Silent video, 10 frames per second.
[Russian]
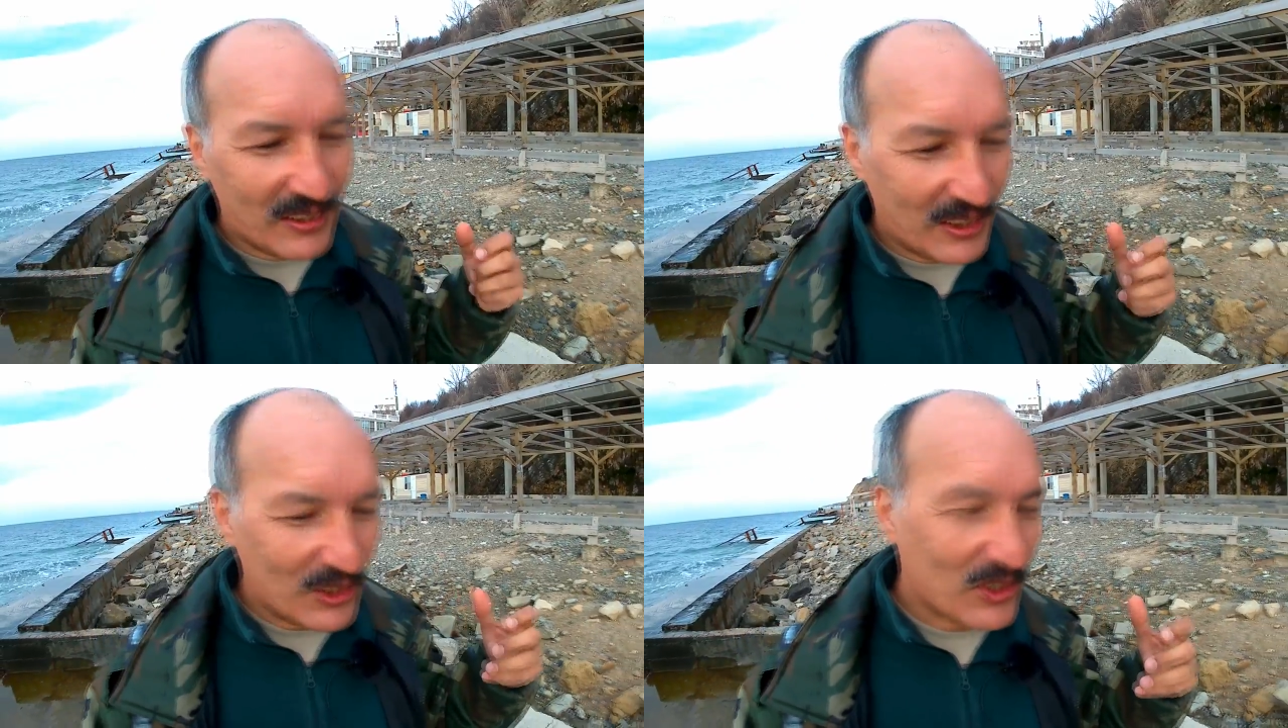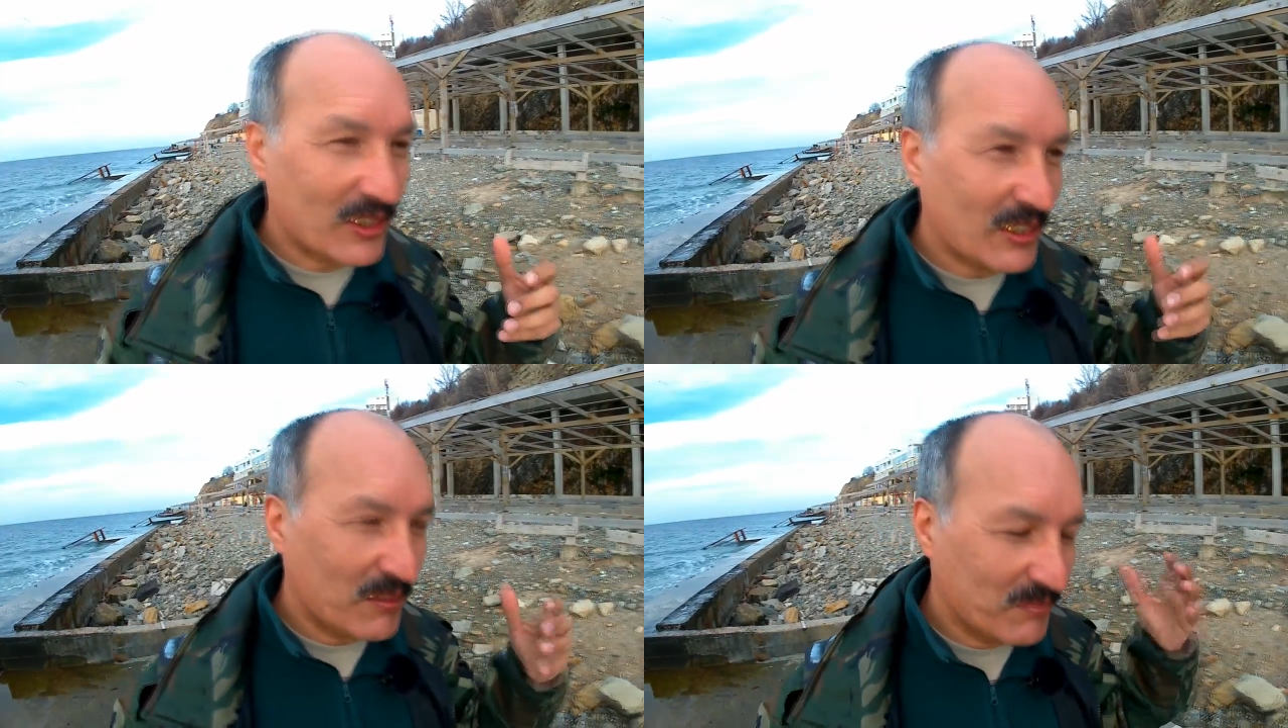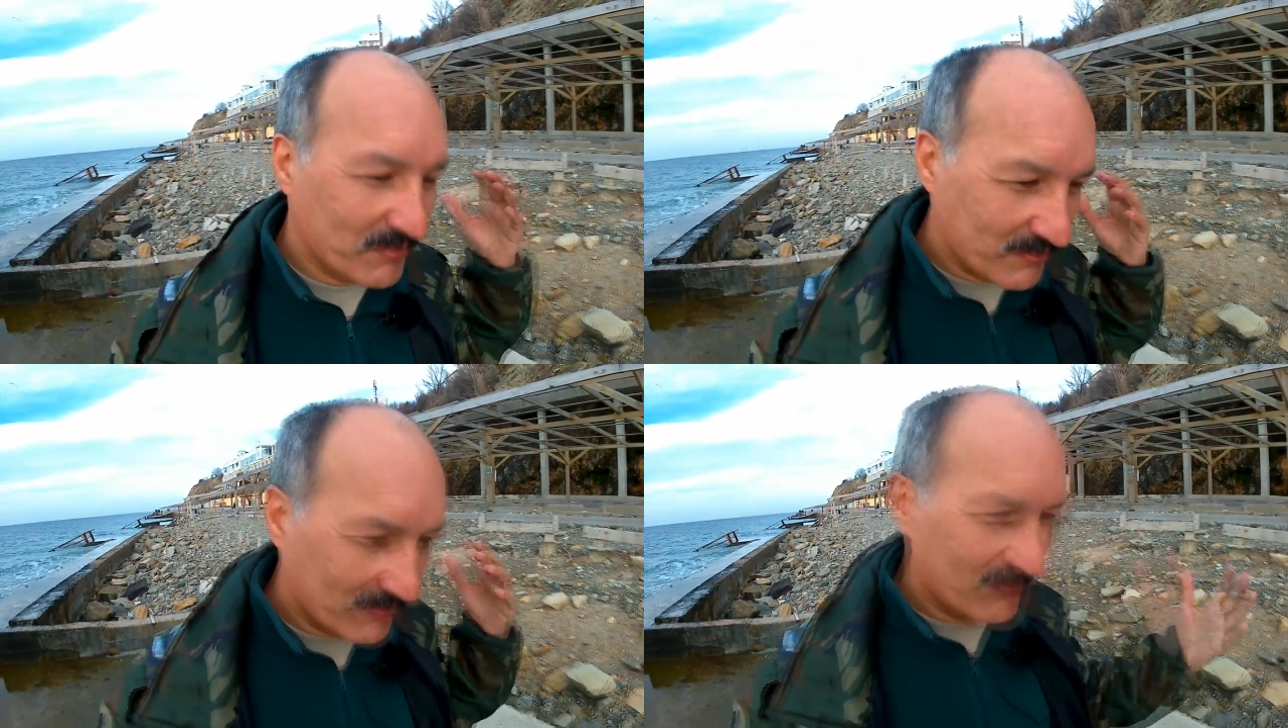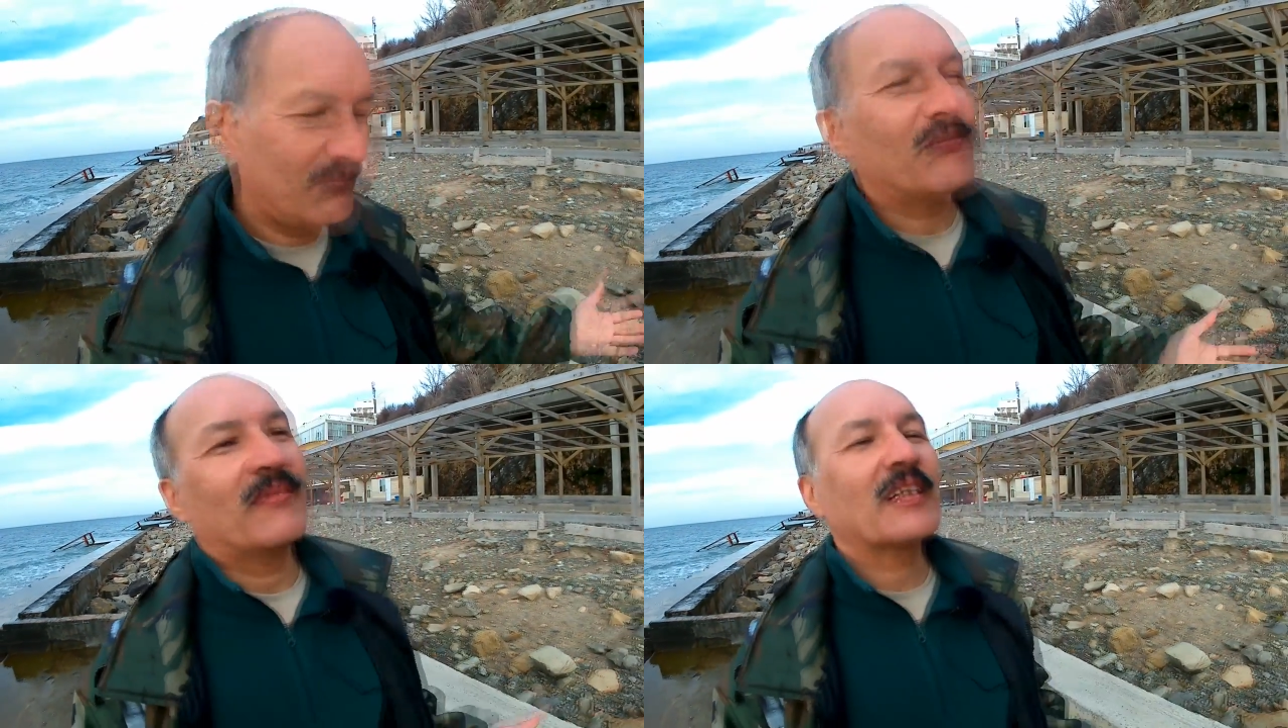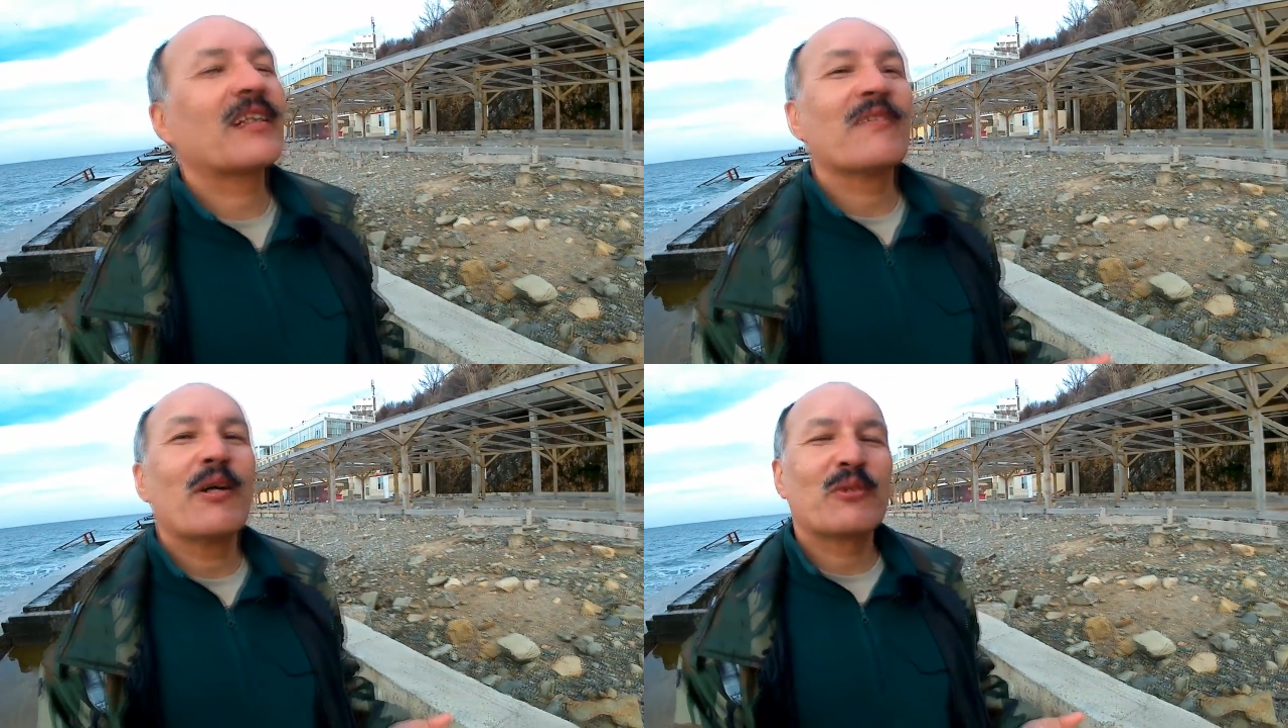они, конечно, там
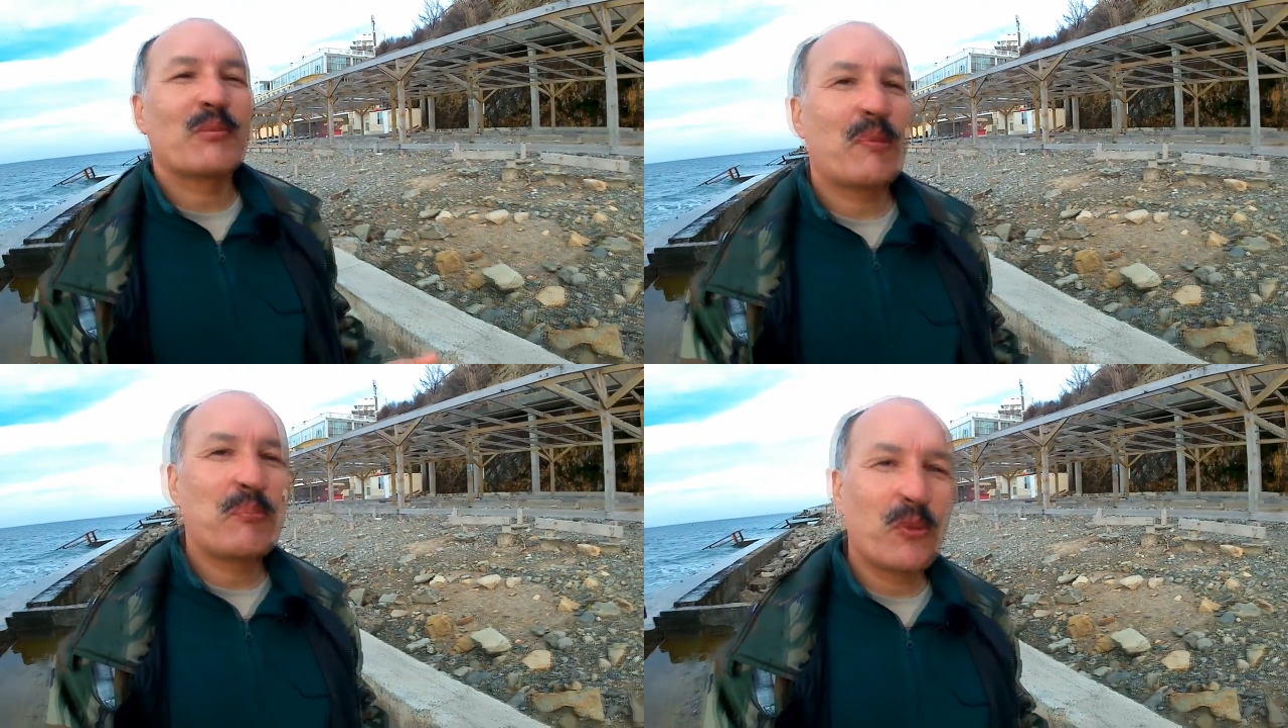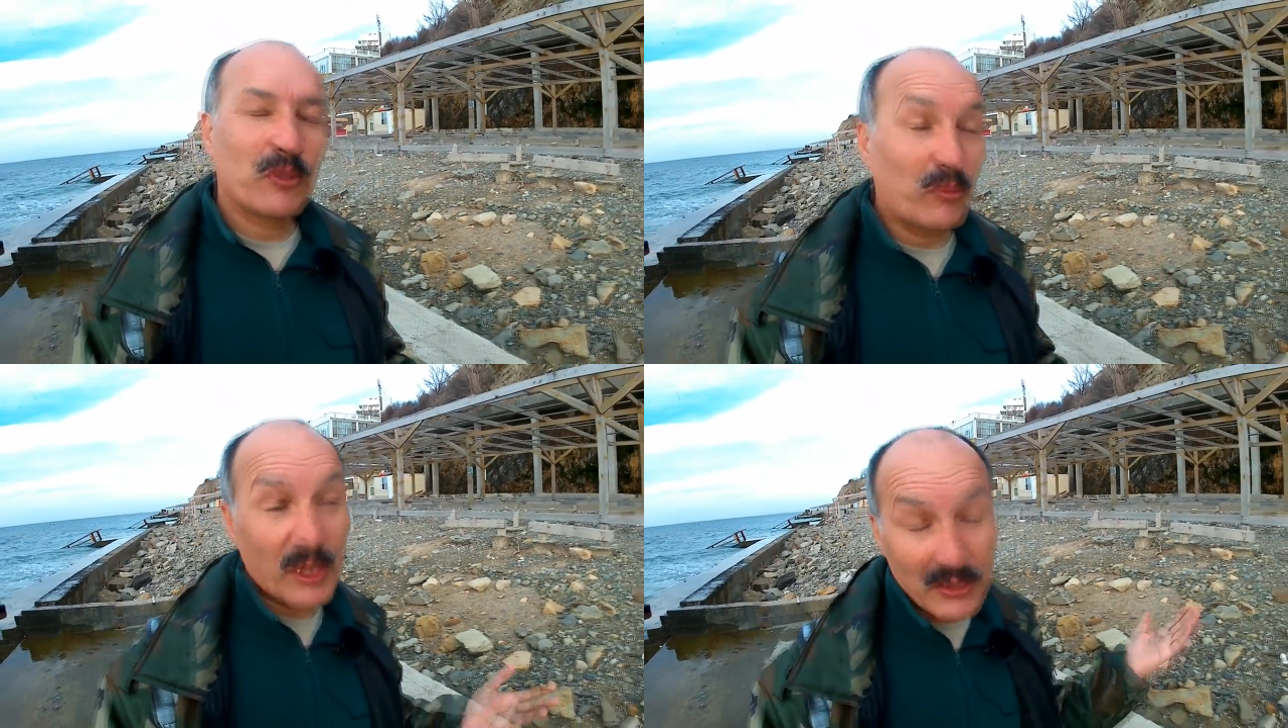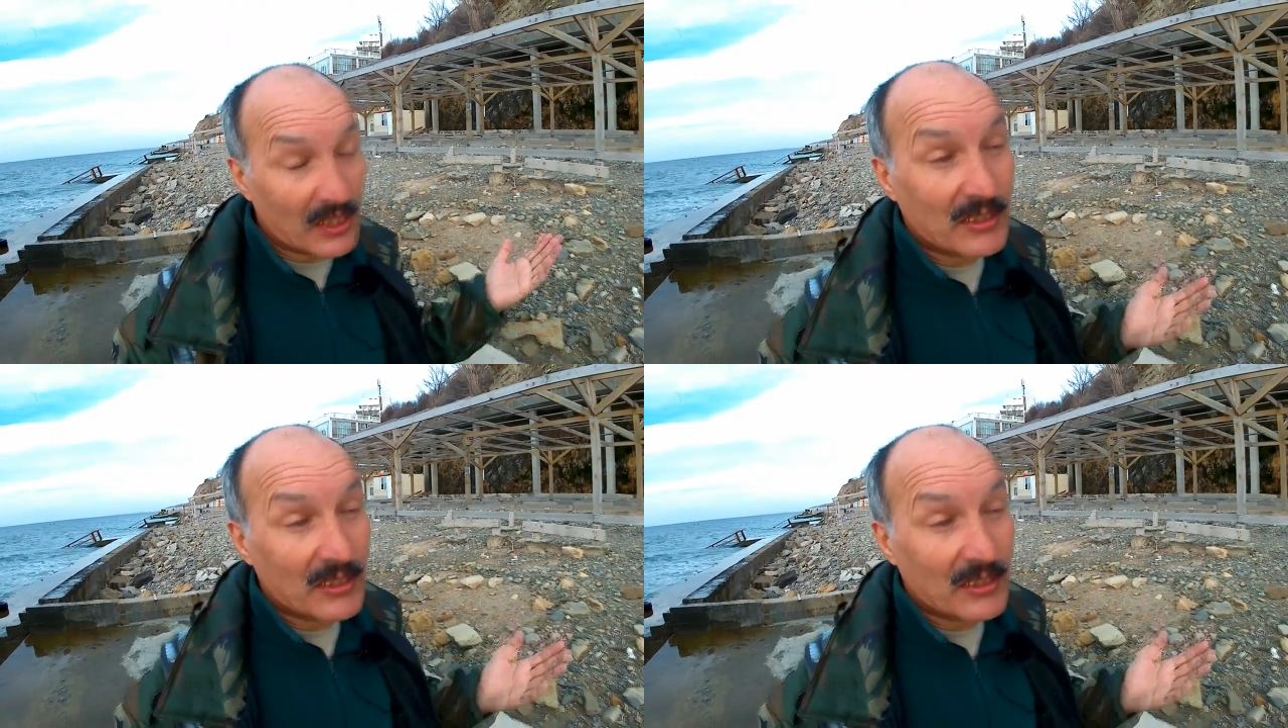отрываются по полной.